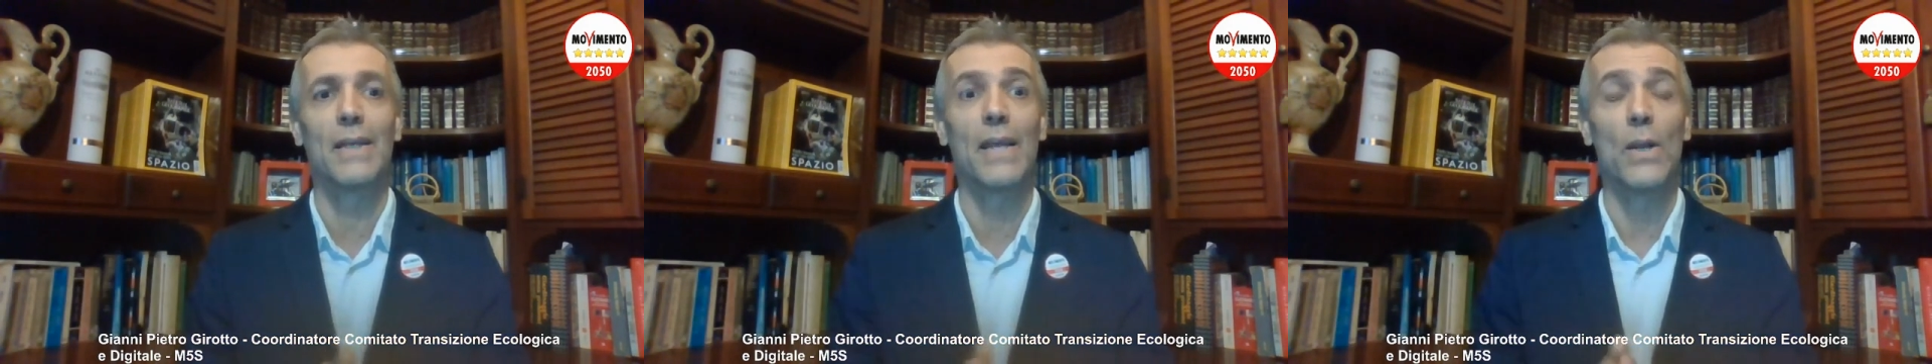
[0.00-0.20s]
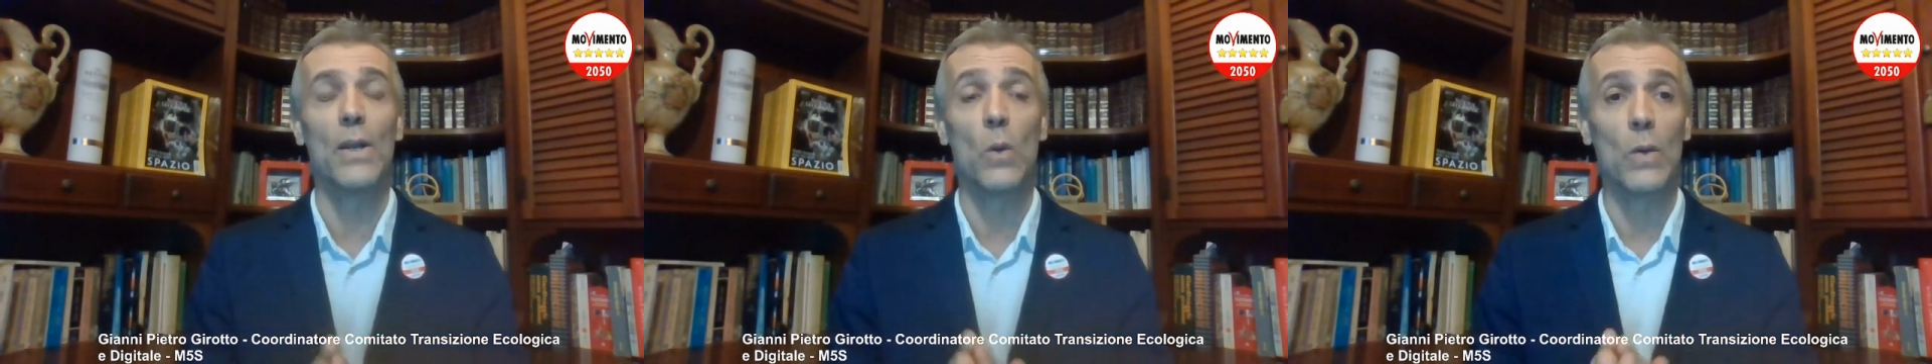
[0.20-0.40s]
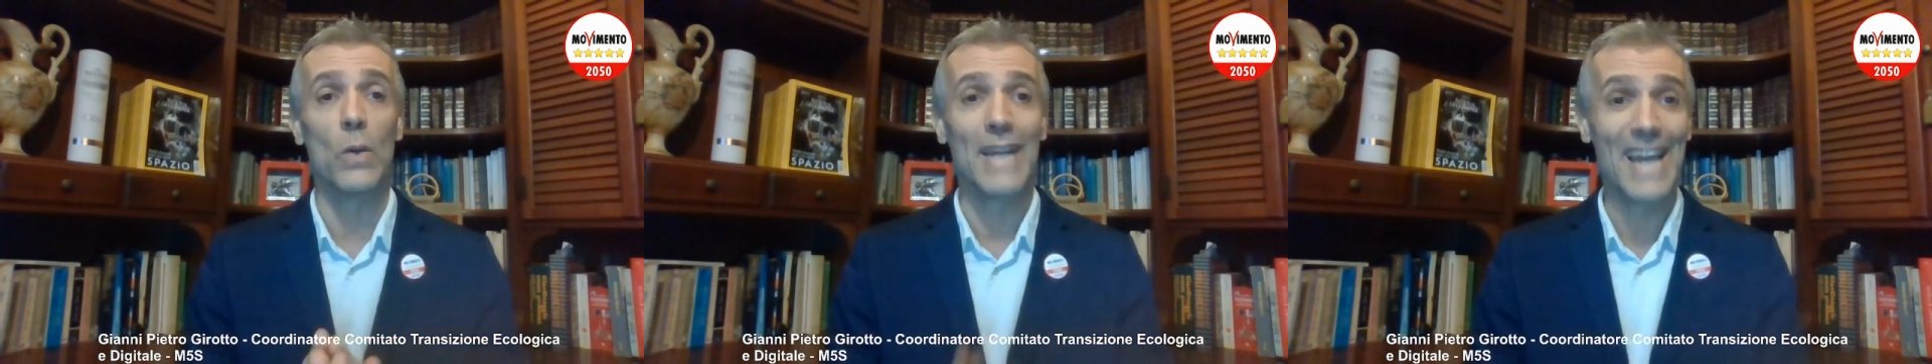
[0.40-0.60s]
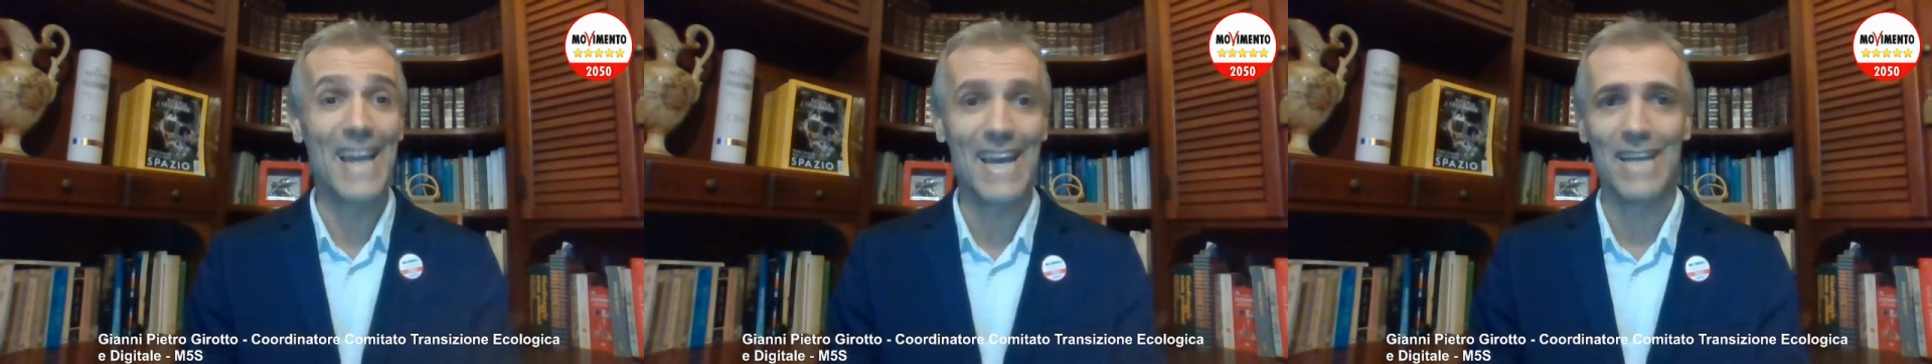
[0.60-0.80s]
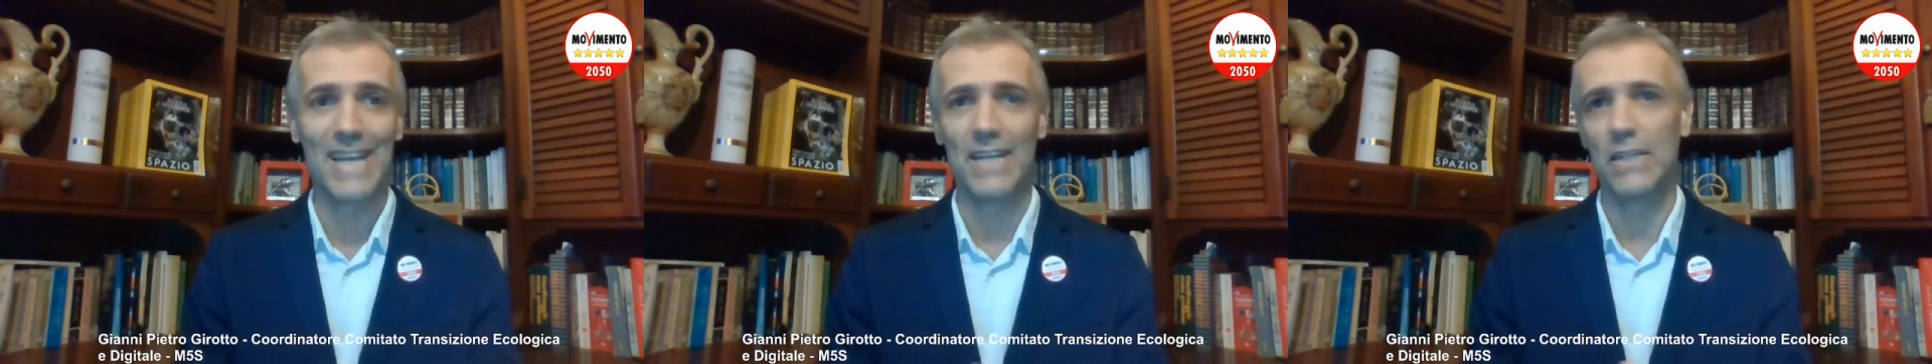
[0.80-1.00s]
che non
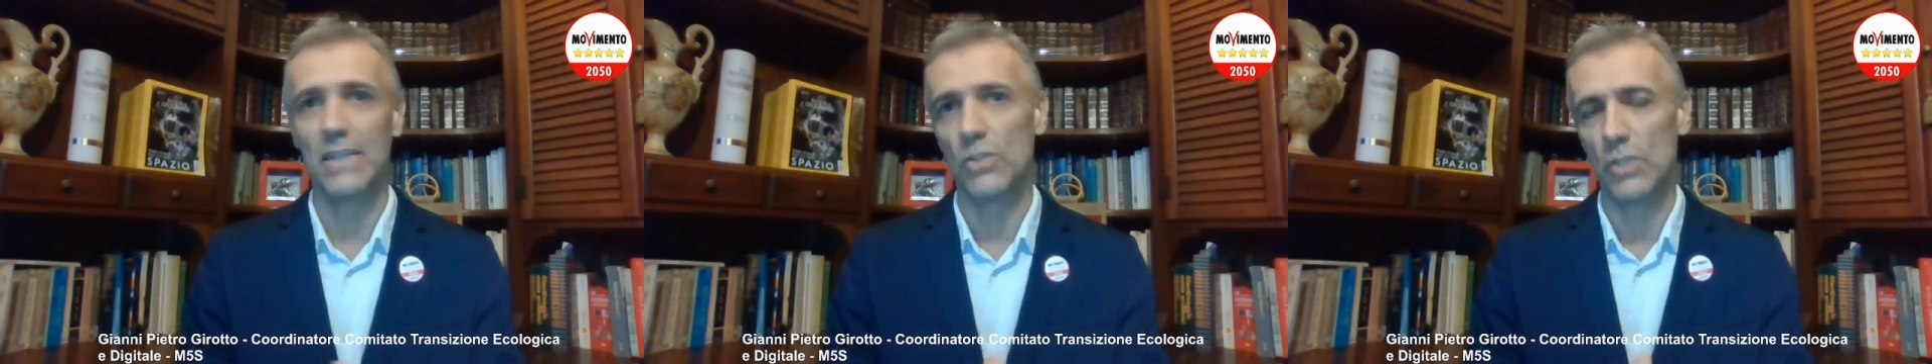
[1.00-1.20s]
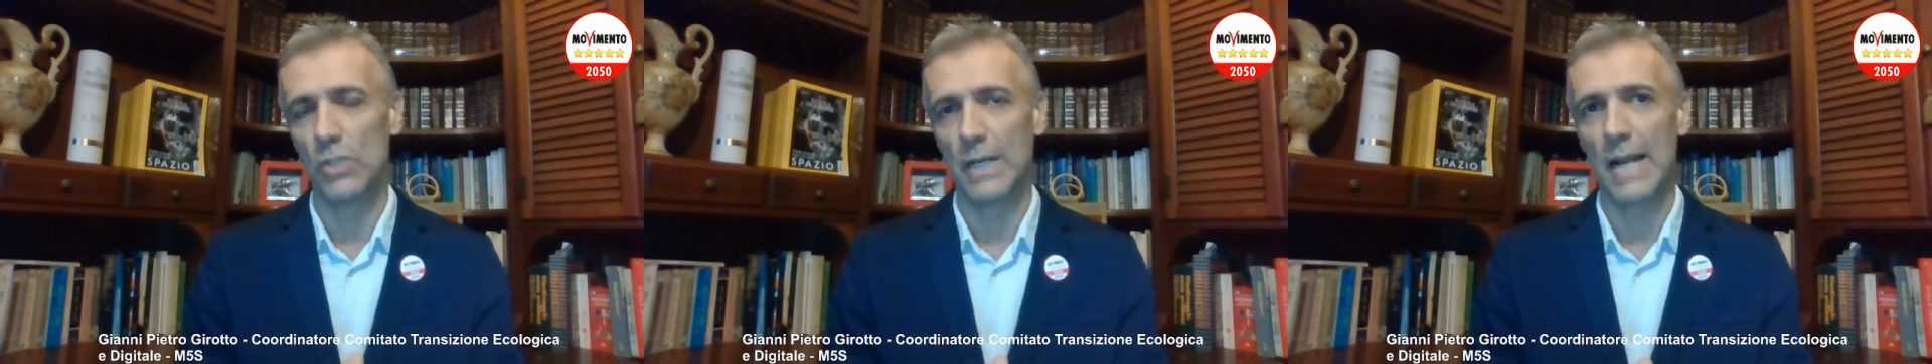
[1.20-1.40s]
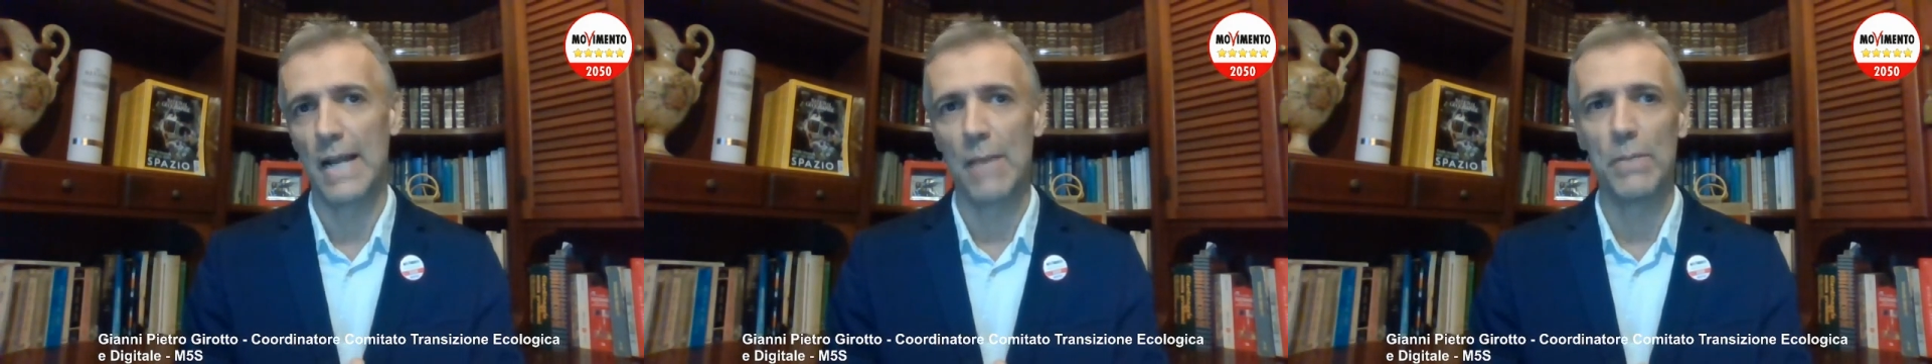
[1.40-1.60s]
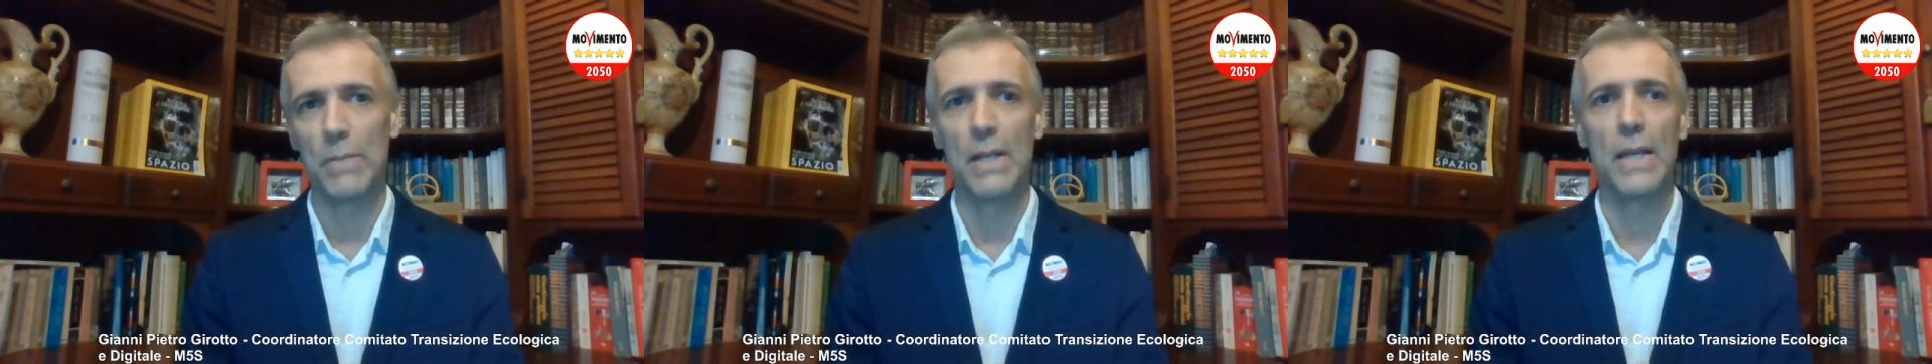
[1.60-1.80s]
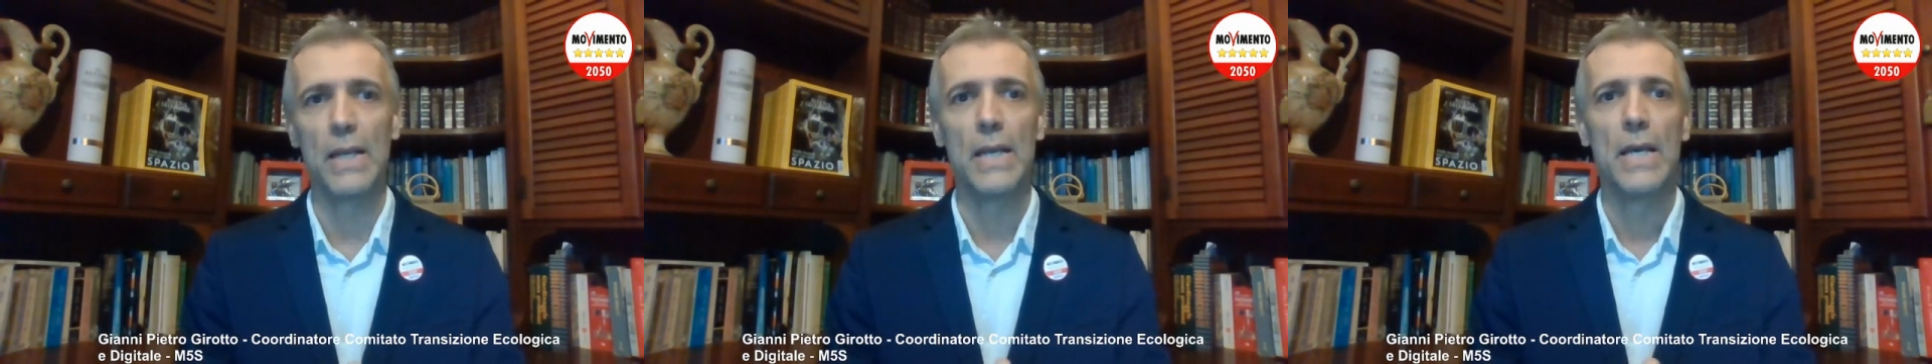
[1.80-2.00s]
è
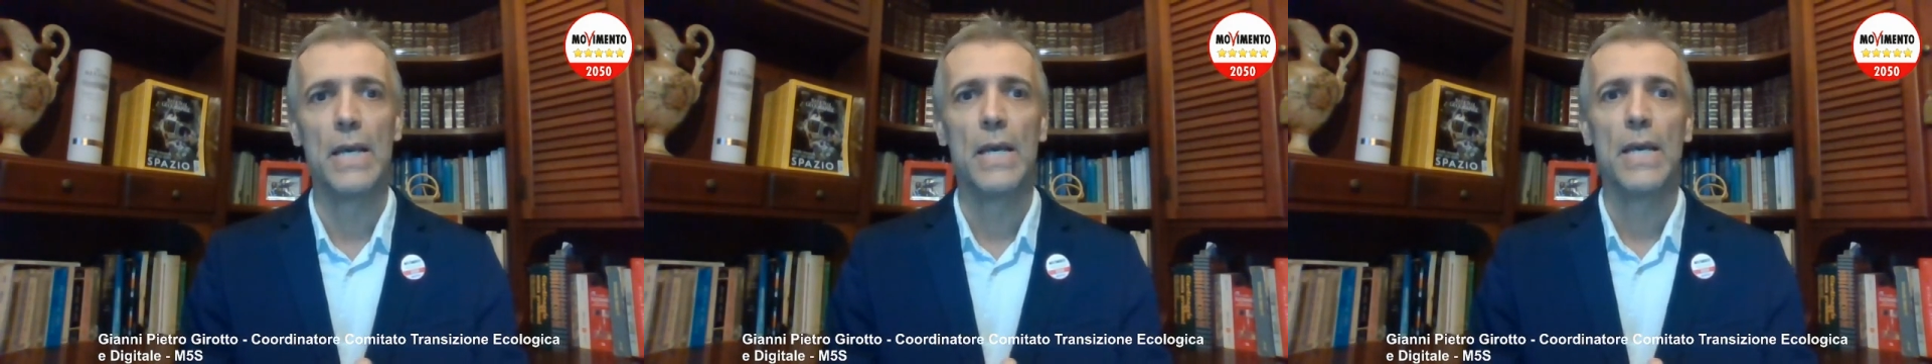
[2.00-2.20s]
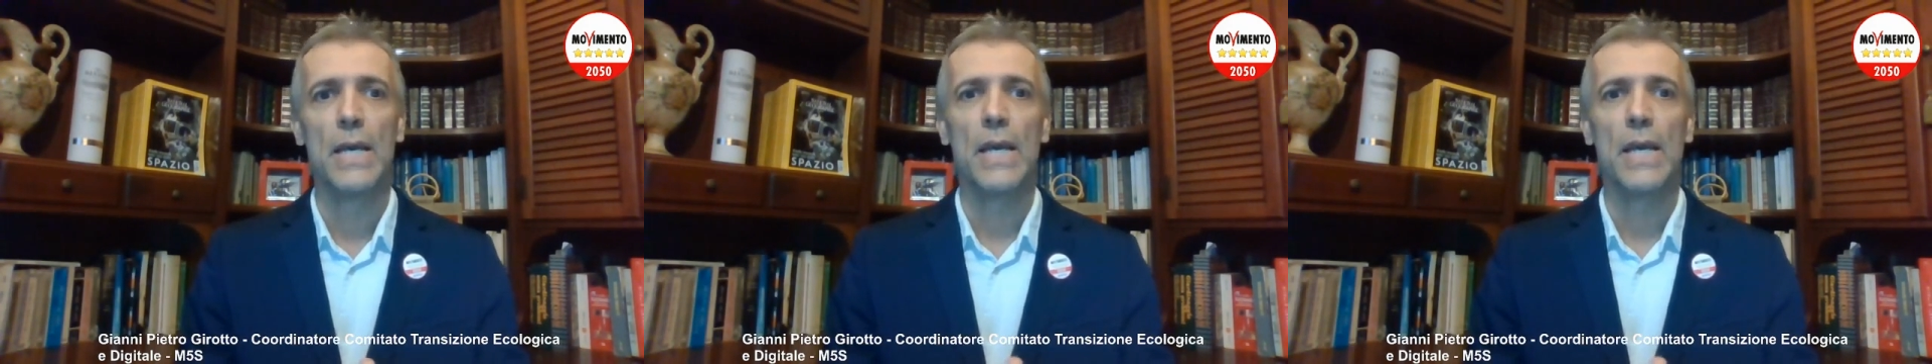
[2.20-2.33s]
riciclabile